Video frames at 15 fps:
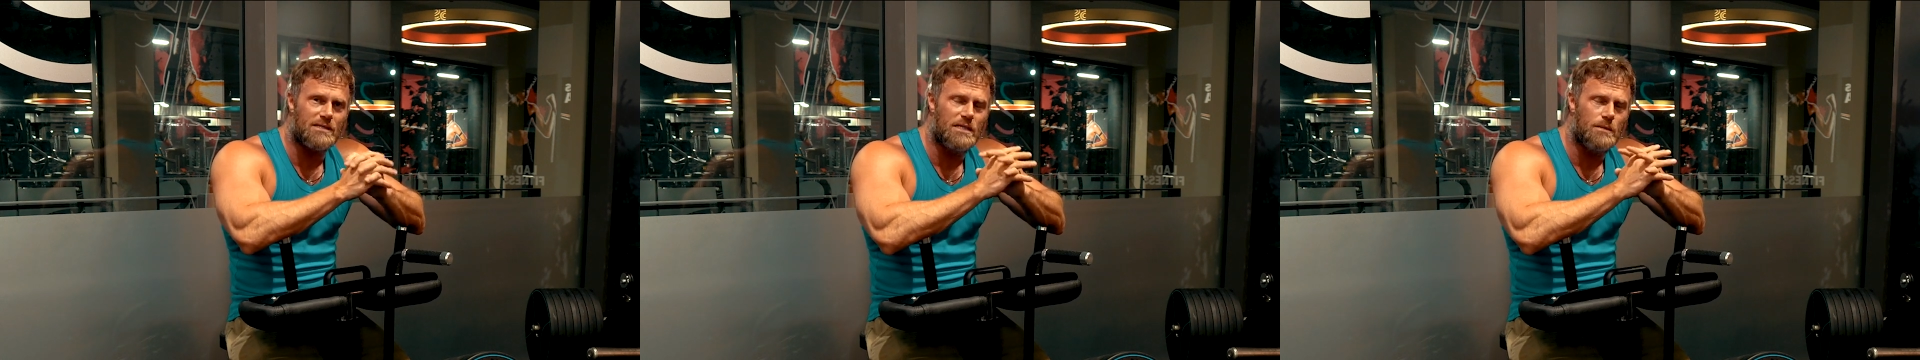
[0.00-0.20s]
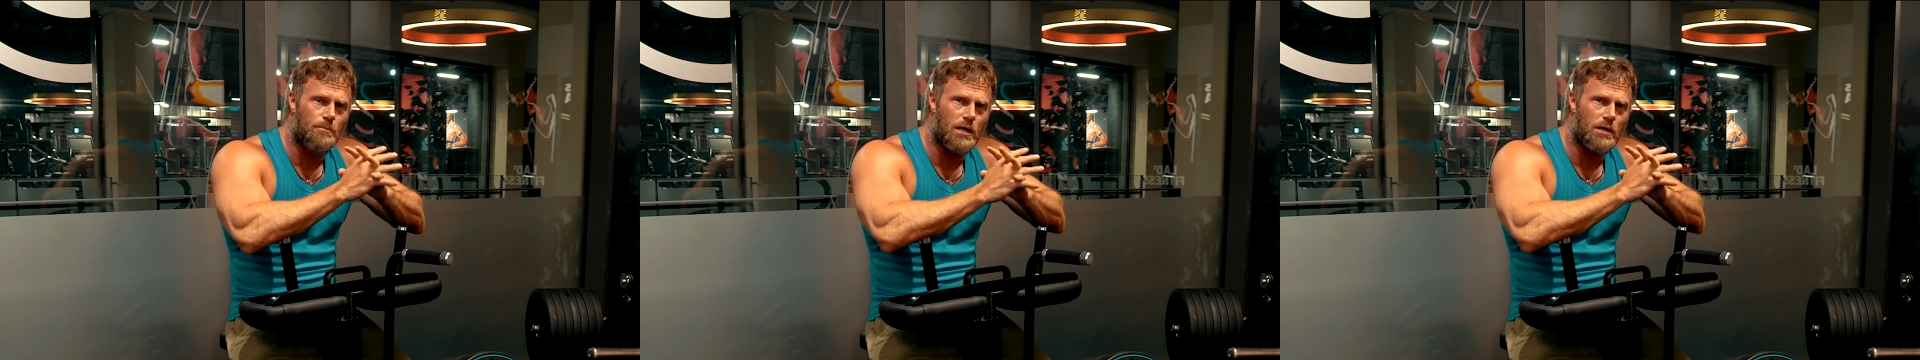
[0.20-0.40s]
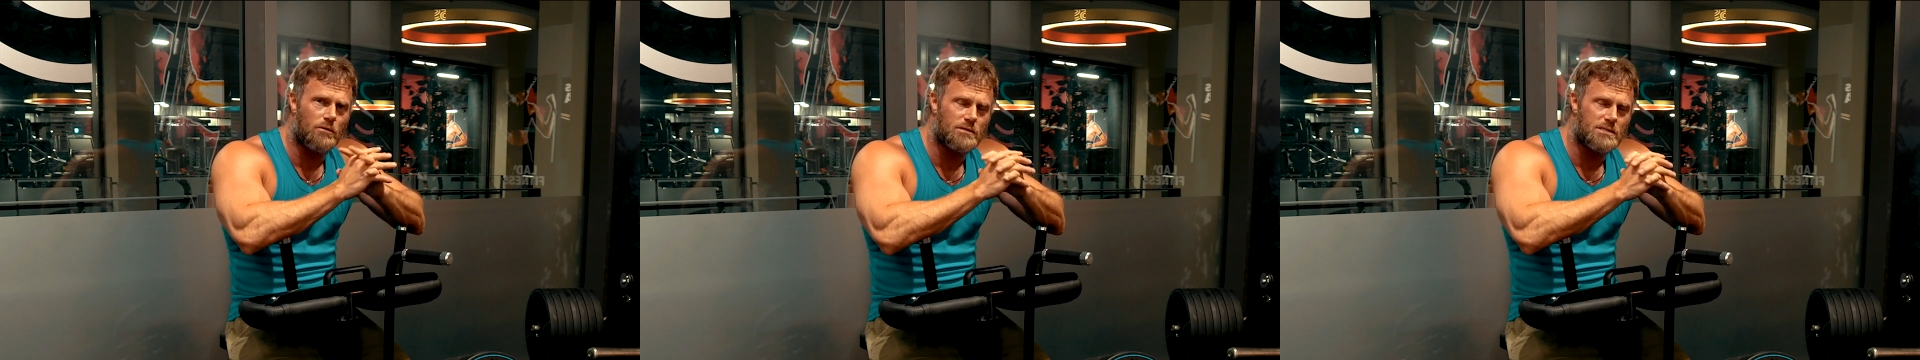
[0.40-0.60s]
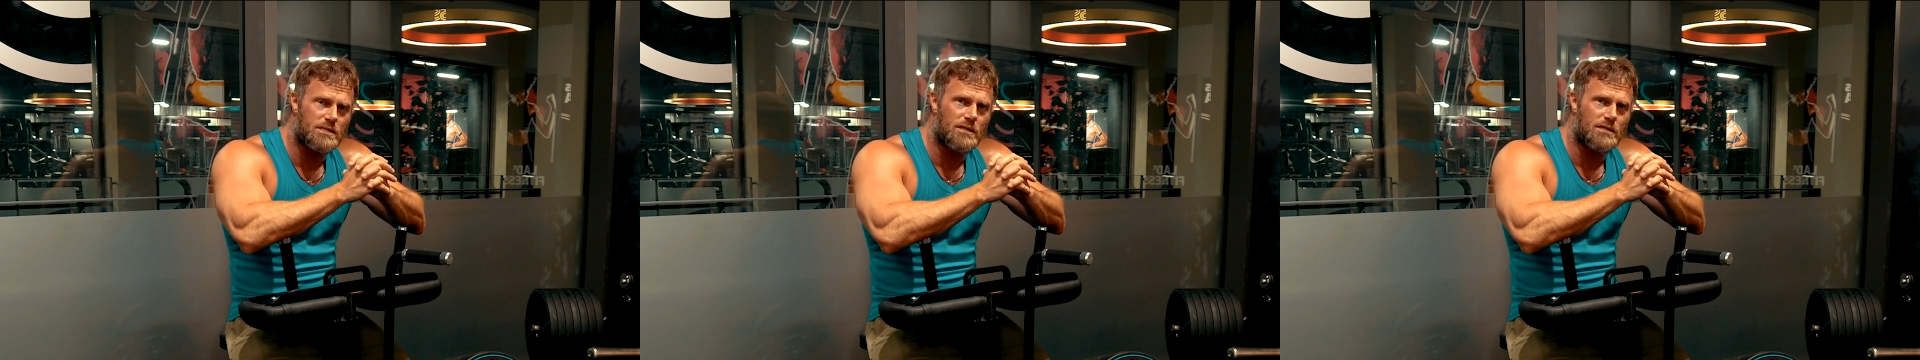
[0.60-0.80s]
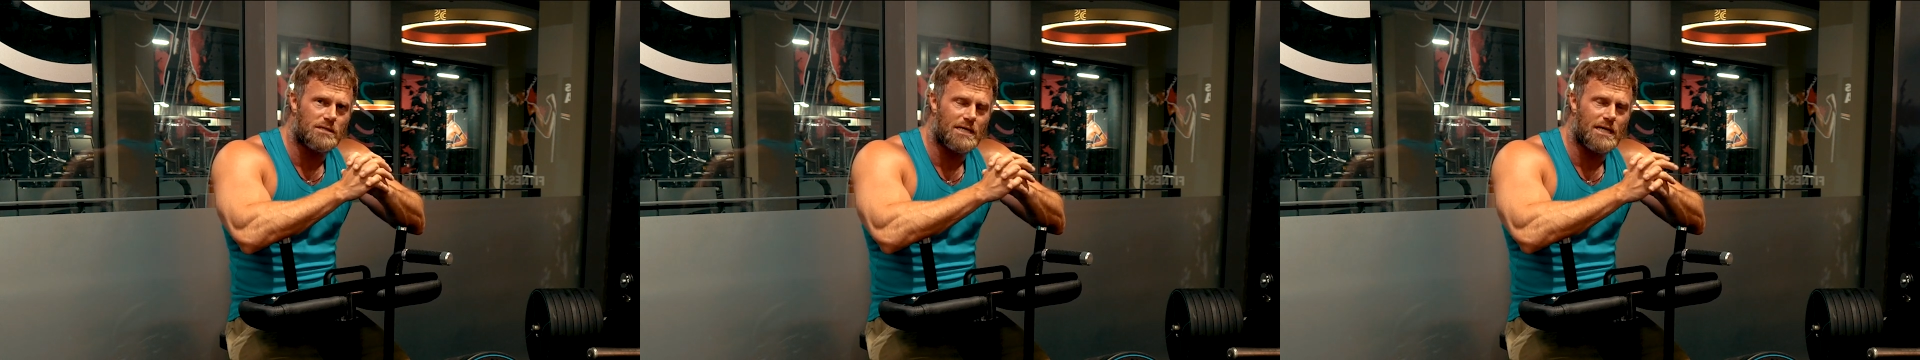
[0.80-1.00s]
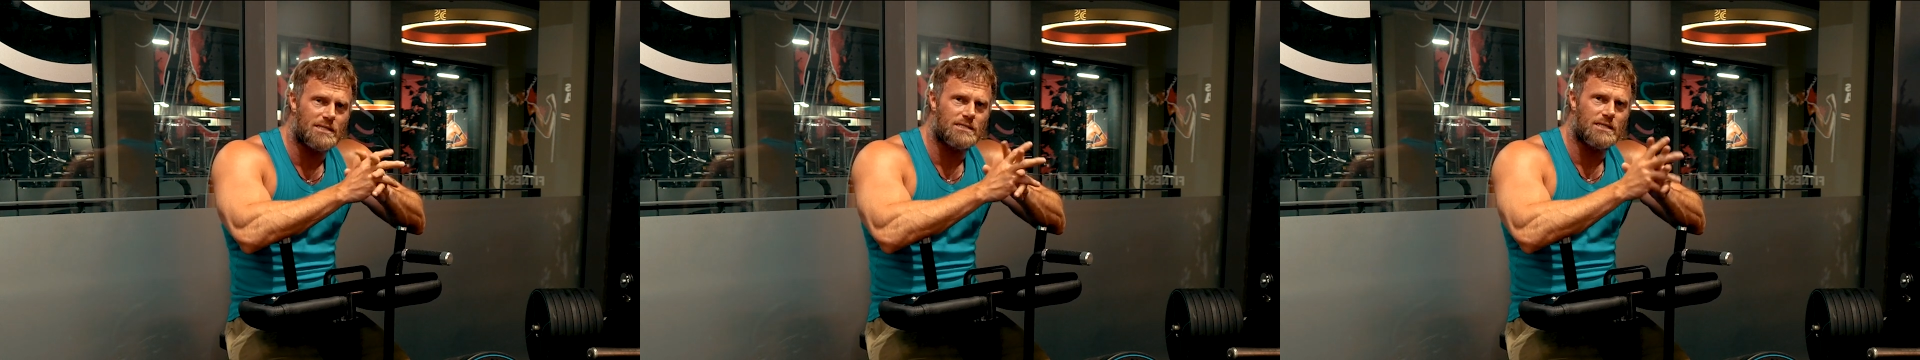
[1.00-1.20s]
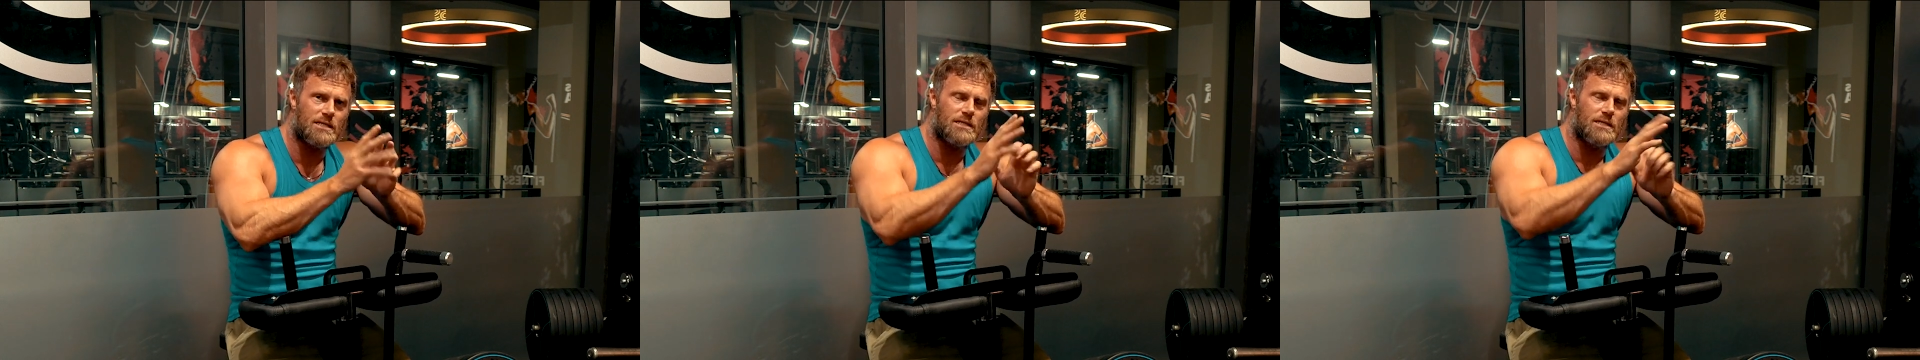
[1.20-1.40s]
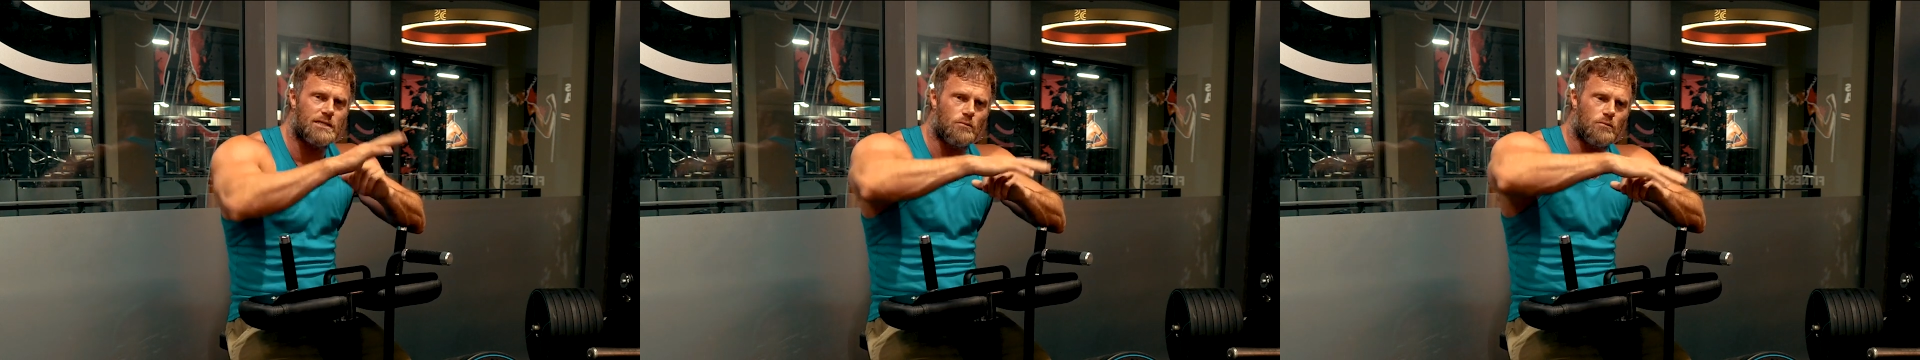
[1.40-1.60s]
Die balancieren
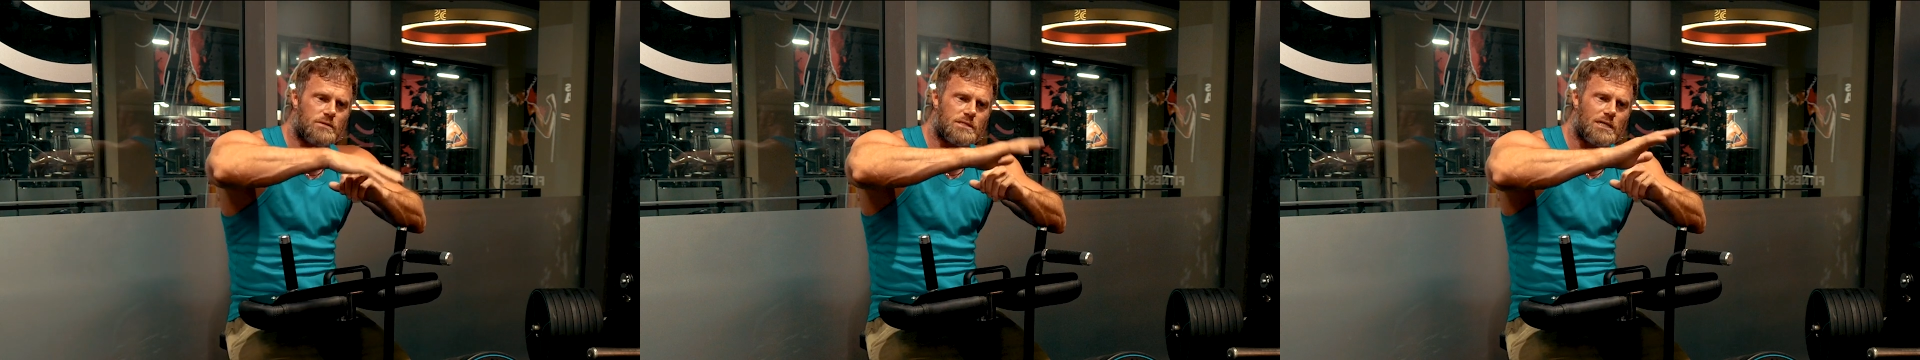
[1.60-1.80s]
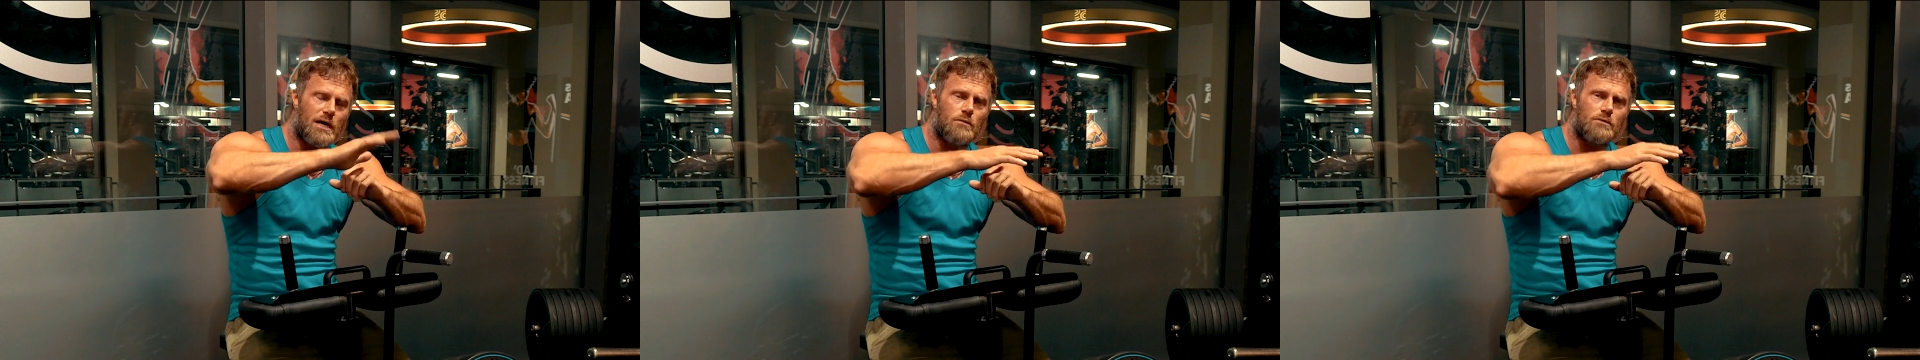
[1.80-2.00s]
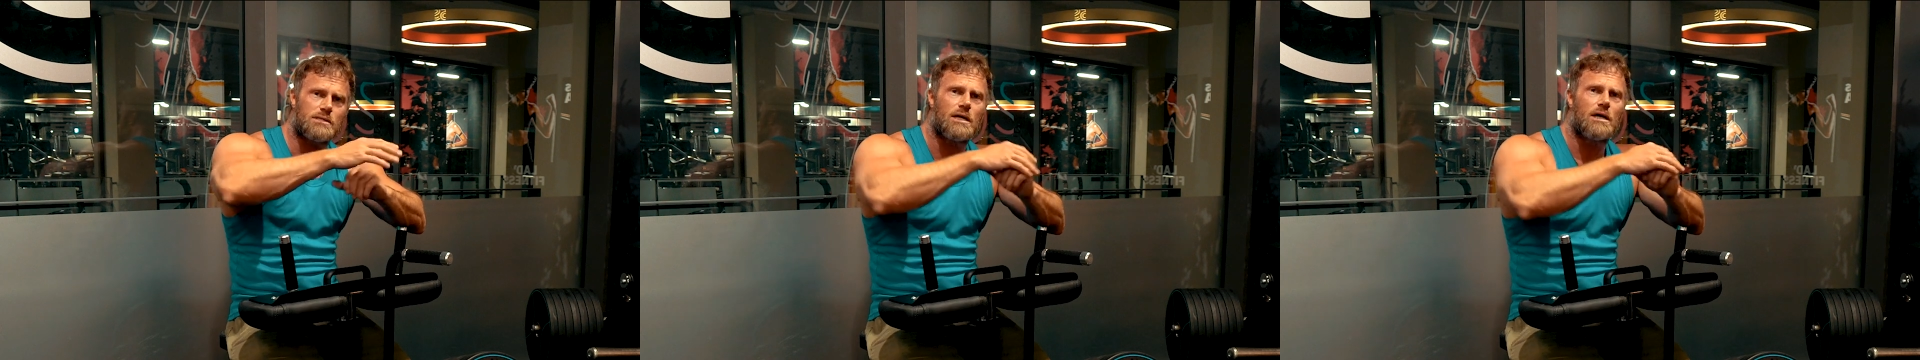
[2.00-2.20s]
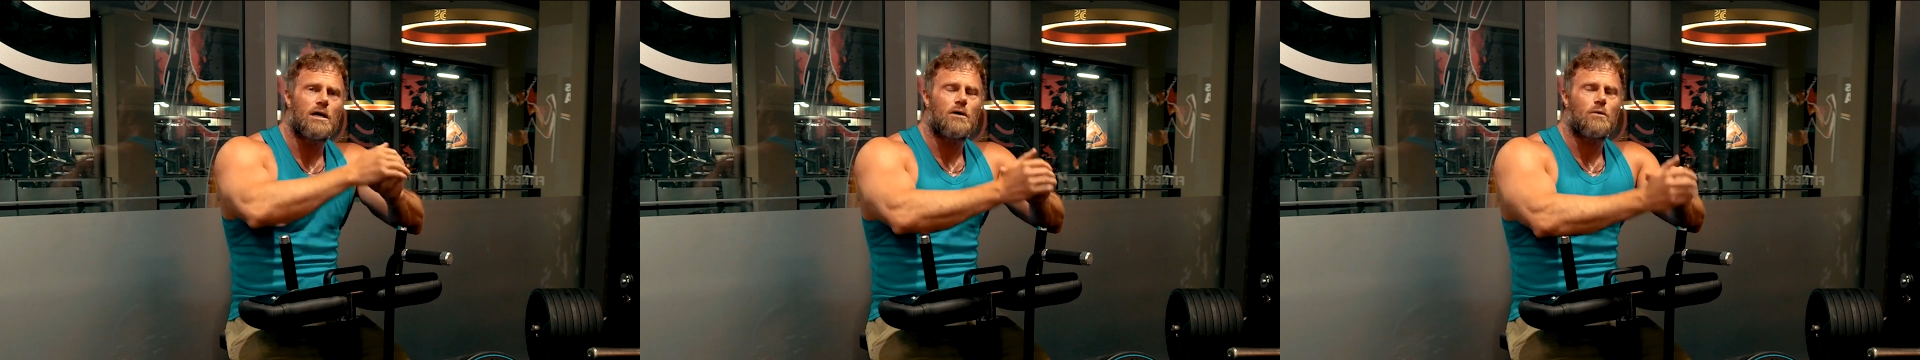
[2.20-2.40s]
tatsächlich uns aus